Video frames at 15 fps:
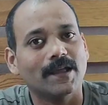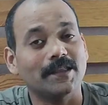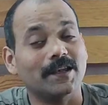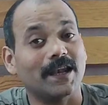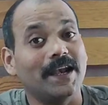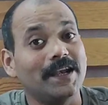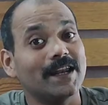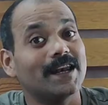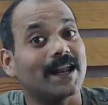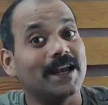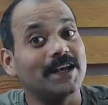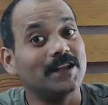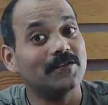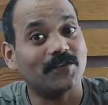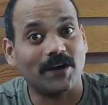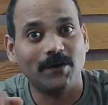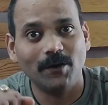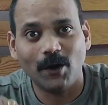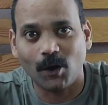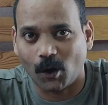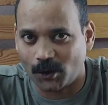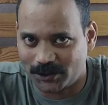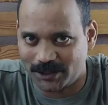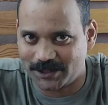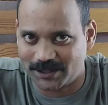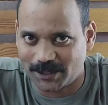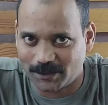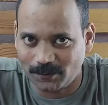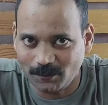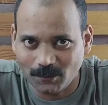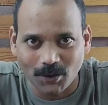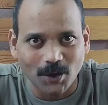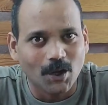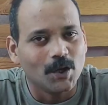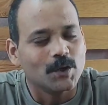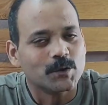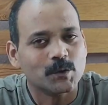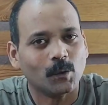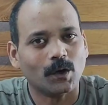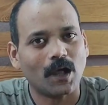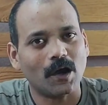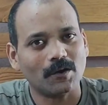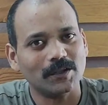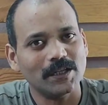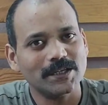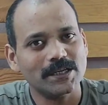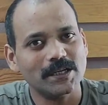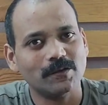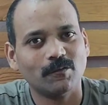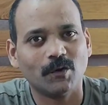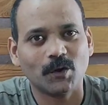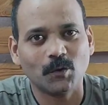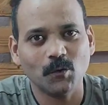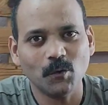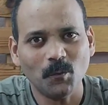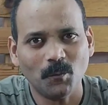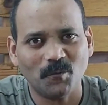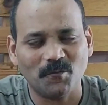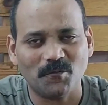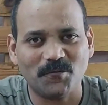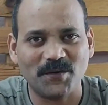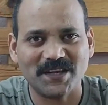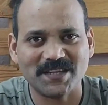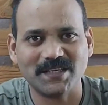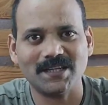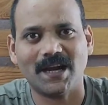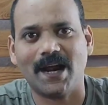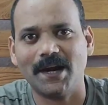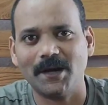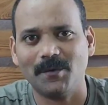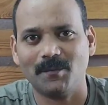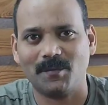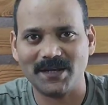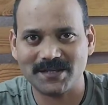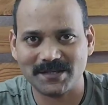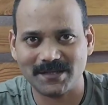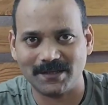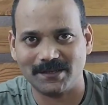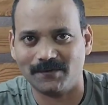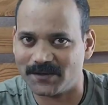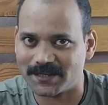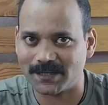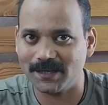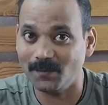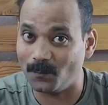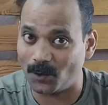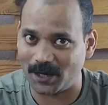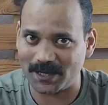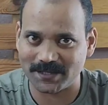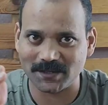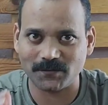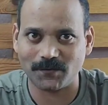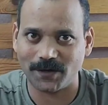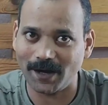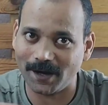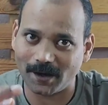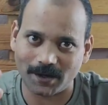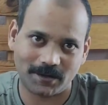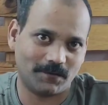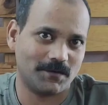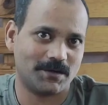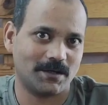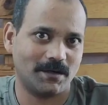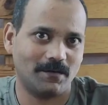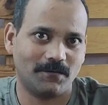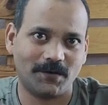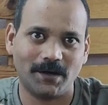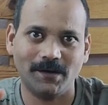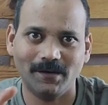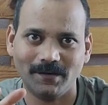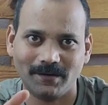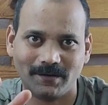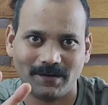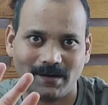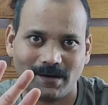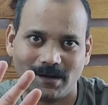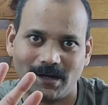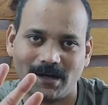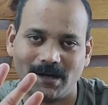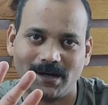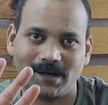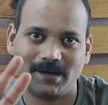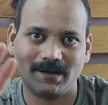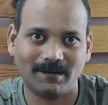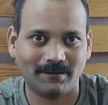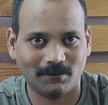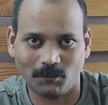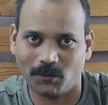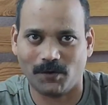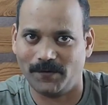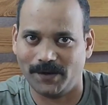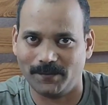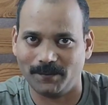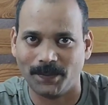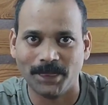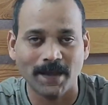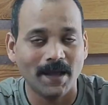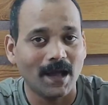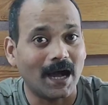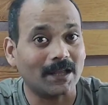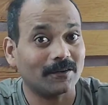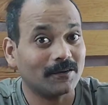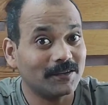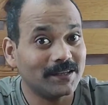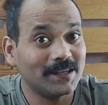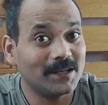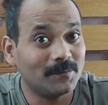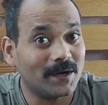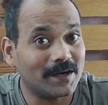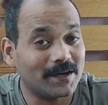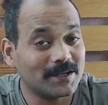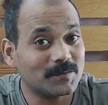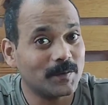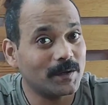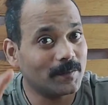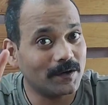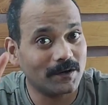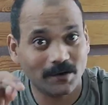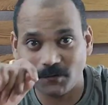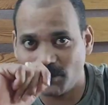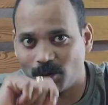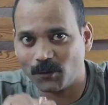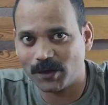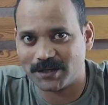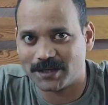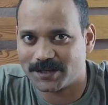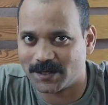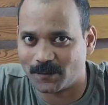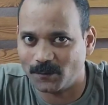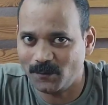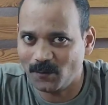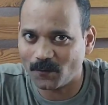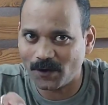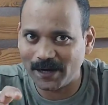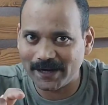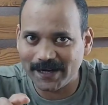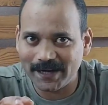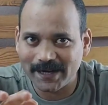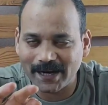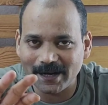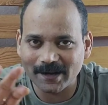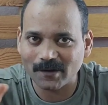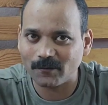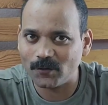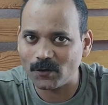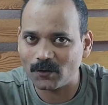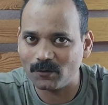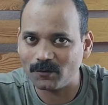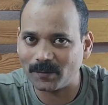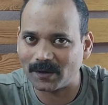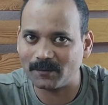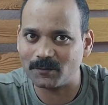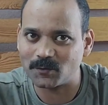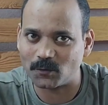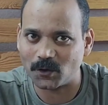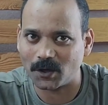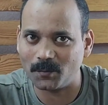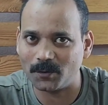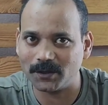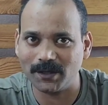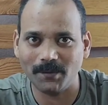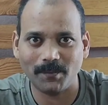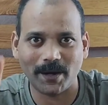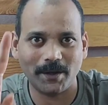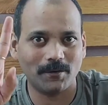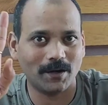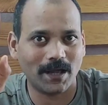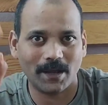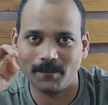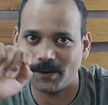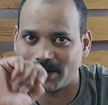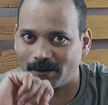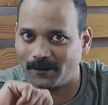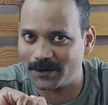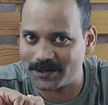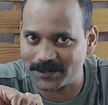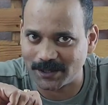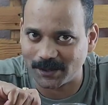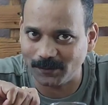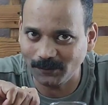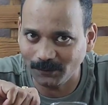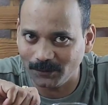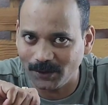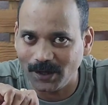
ఇది నైన్టీన్ నైన్టీ ఫైవ్లో లాంచ్ చేశారు సో నాకు తెలిసినంత వరకు ఫస్ట్ అండ్ బెస్ట్ విస్కీ మొలాసిస్ ఫ్రీ అండ్ ఆర్టిఫిషియల్ ఫ్రీ ఉన్నవి ఆ తర్వాత దీని బ్లెండర్ స్పెడ్ మనం రివ్యూ కూడా చేసాము ఒక డీటెయిల్డ్ రివ్యూ మనం చూడకపోతే పైన ఐ బటన్లో ఇస్తాను